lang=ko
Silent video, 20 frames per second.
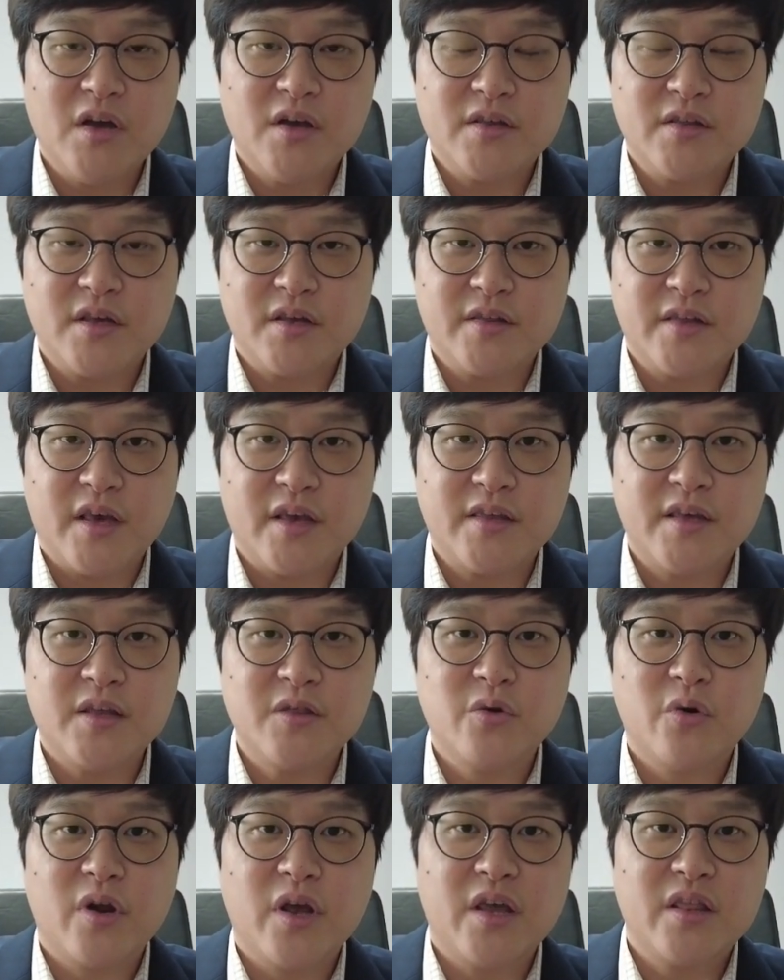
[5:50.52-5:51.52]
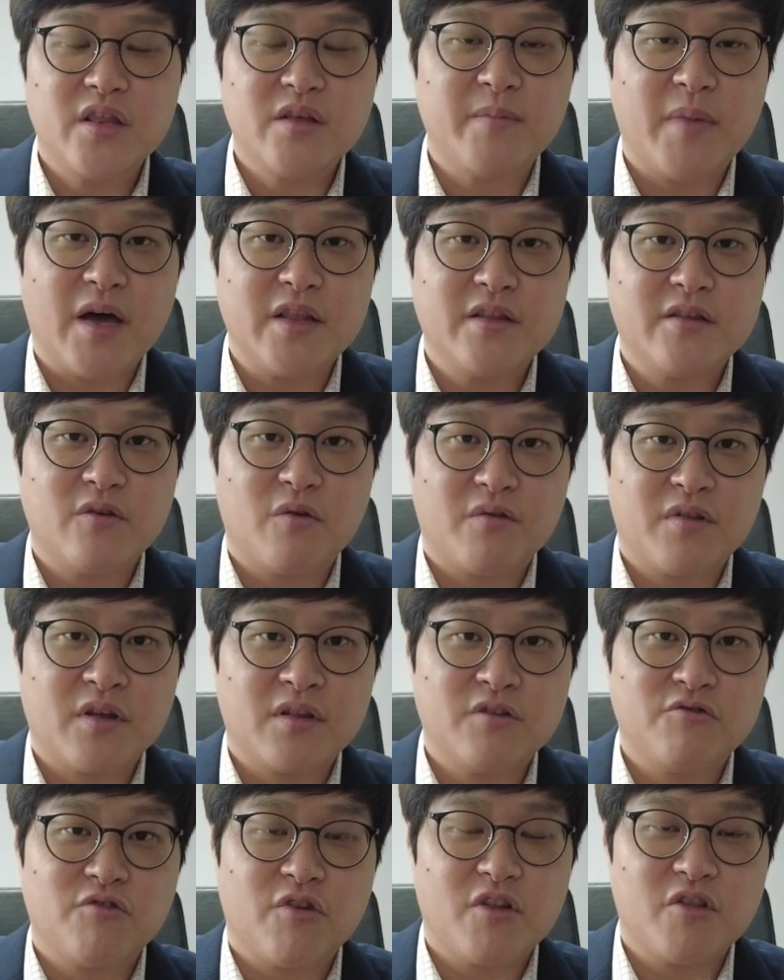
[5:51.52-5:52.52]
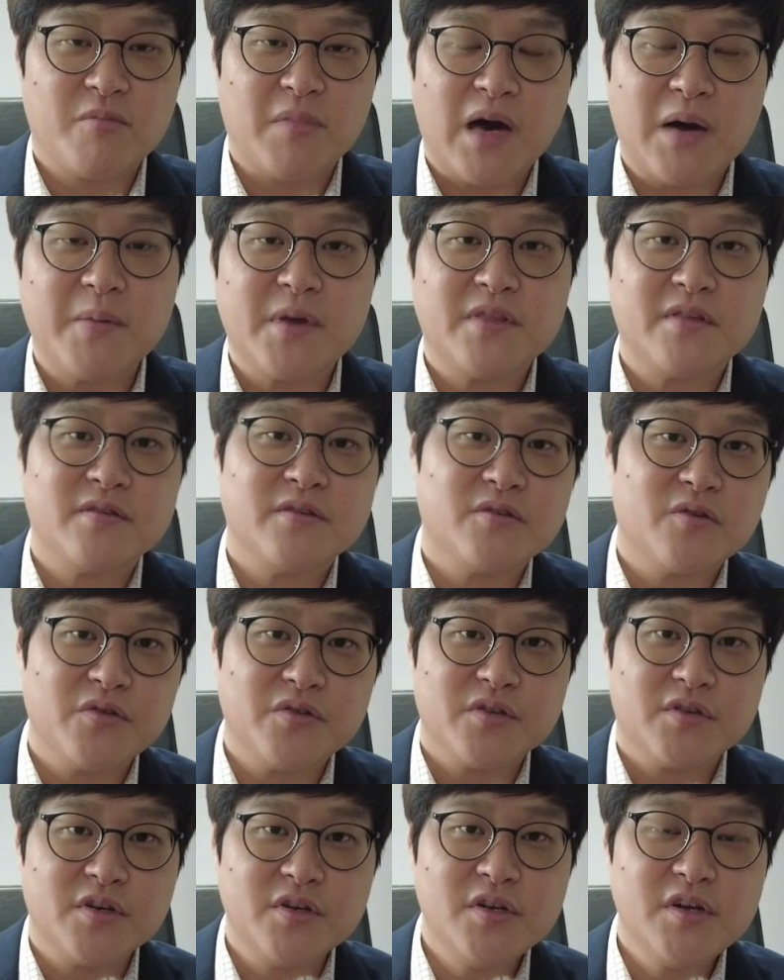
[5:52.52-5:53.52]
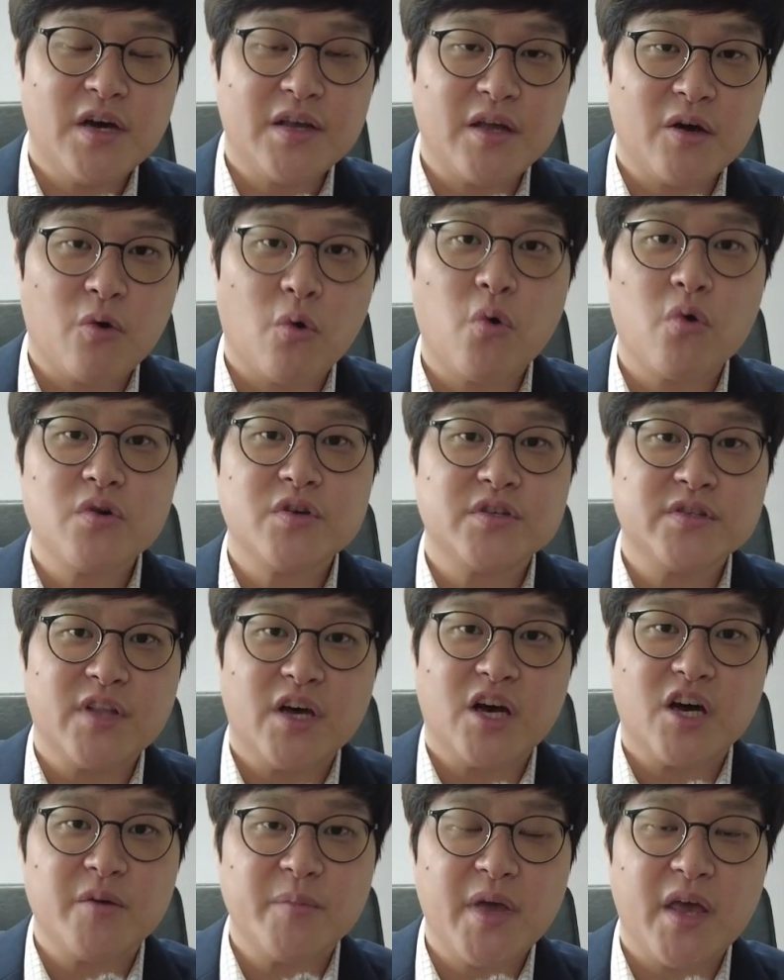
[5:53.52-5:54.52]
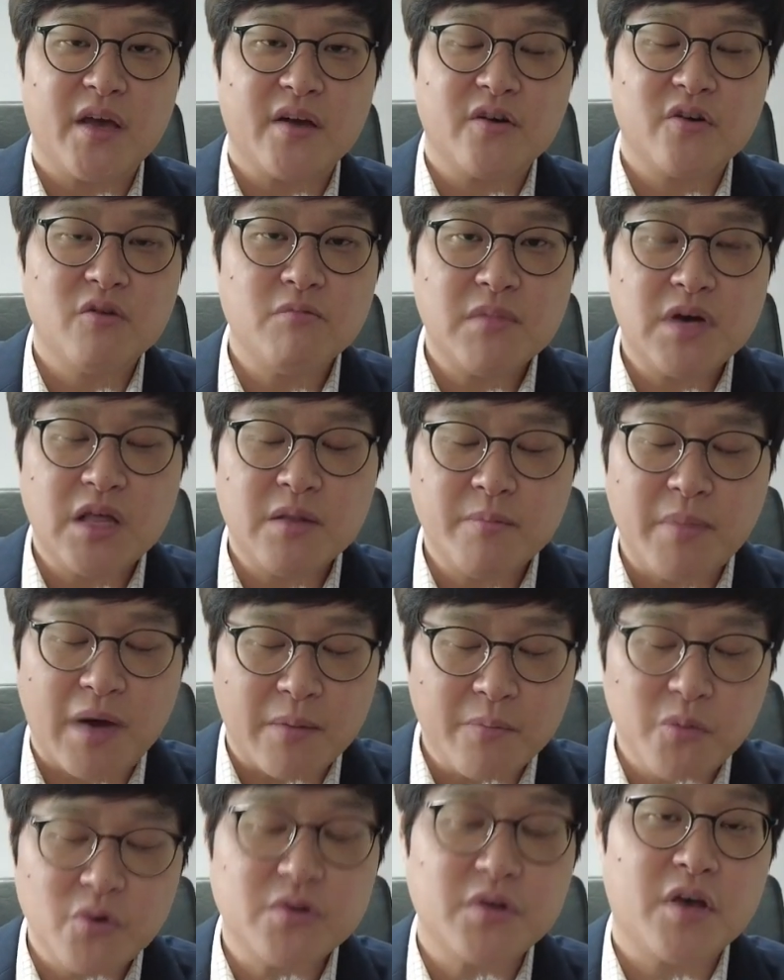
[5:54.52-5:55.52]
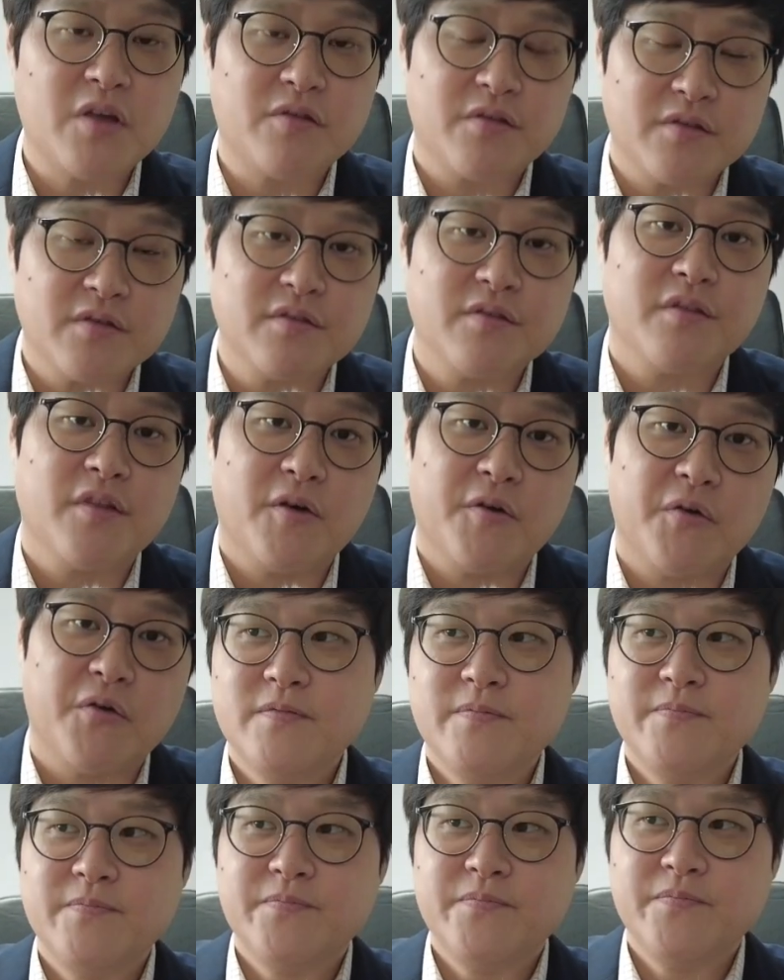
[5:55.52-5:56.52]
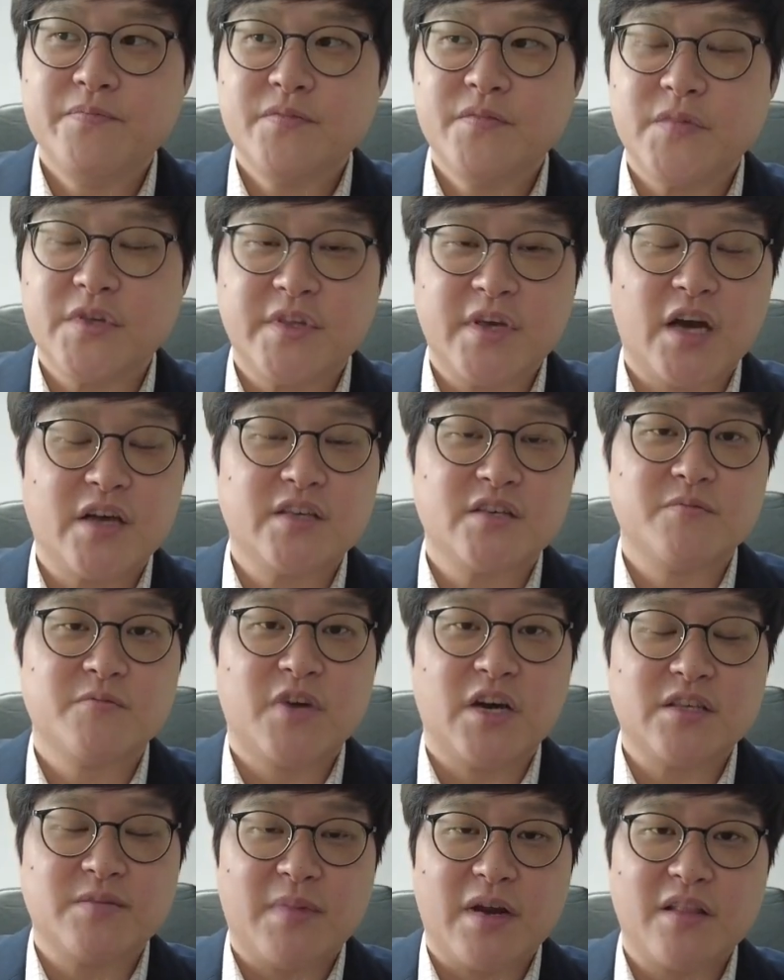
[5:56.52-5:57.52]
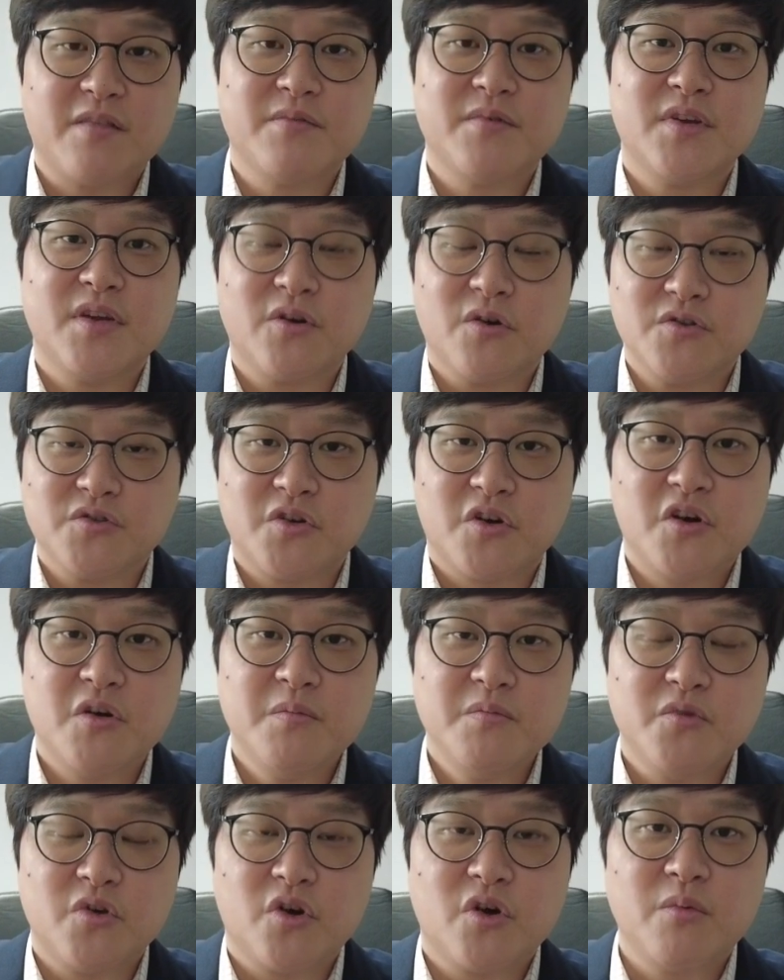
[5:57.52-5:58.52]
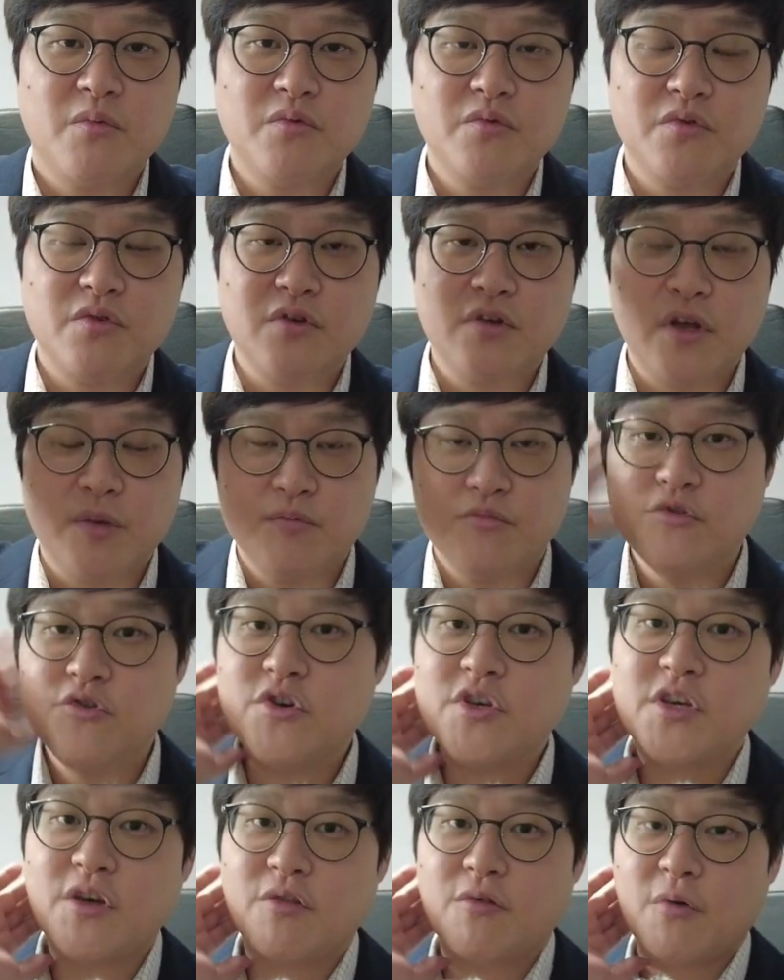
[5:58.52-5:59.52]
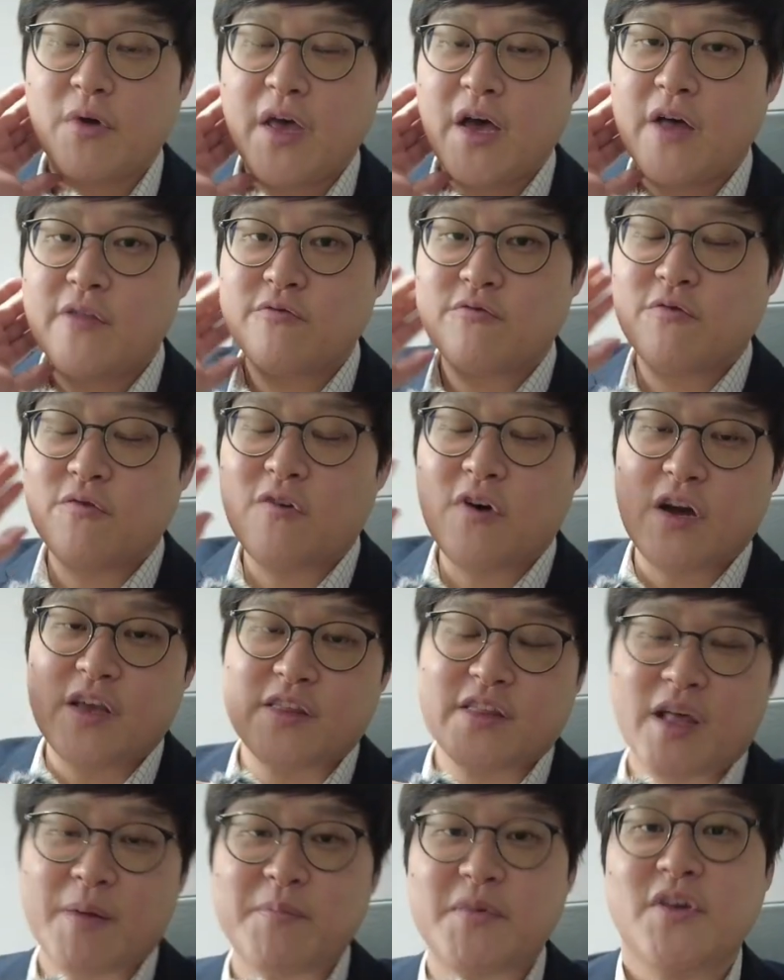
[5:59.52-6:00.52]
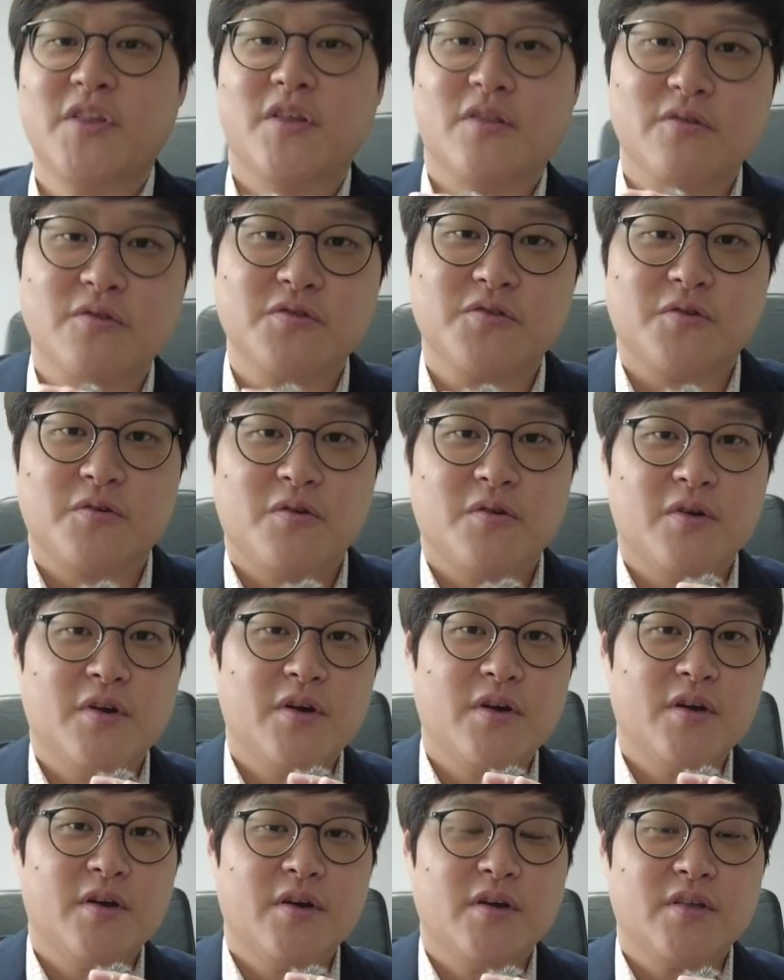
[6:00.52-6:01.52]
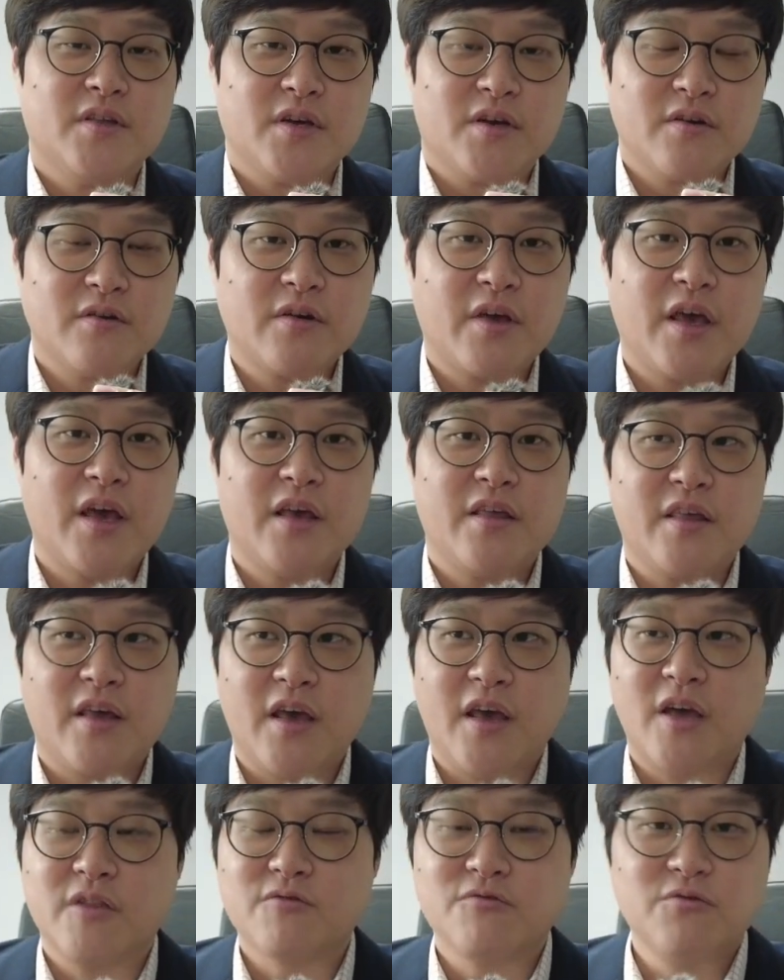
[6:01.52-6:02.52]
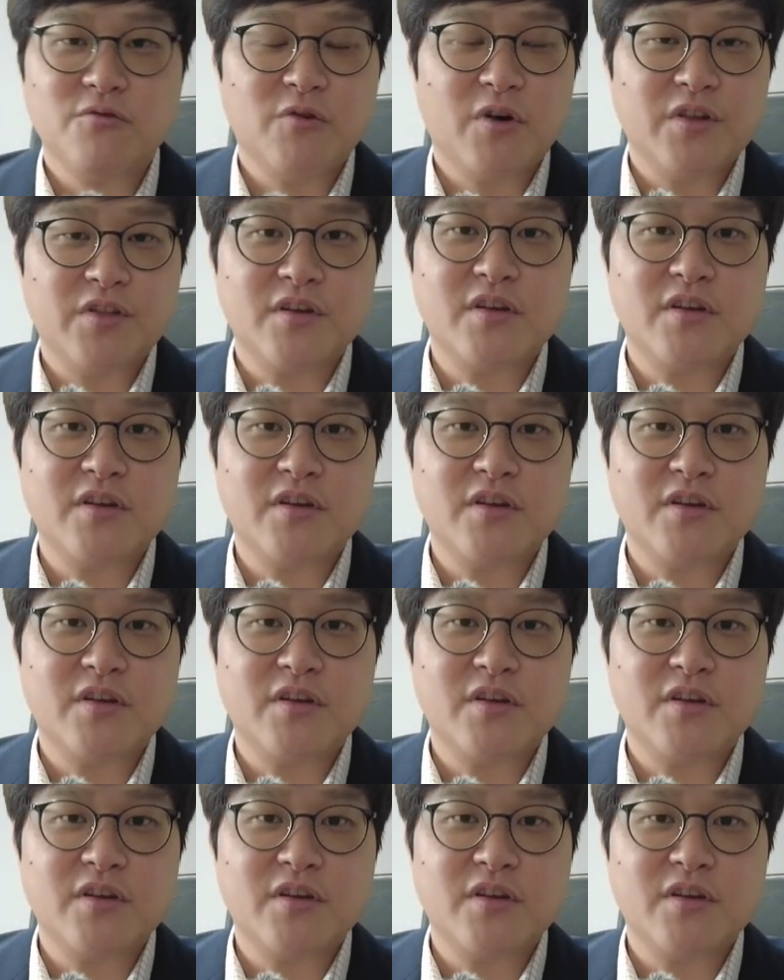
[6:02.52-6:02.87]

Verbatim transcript: 이제 제 채널에 있는 많은 영상들 중에서 마음에 드는 것들을 하나 고르신 다음에 그것만 반복해서 들으세요. 제가 지금까지 말씀드린 것처럼 여러분들의 무의식 속에 한국어가 이제 남게 되는 거죠. 이제 그렇게 이제 한국어가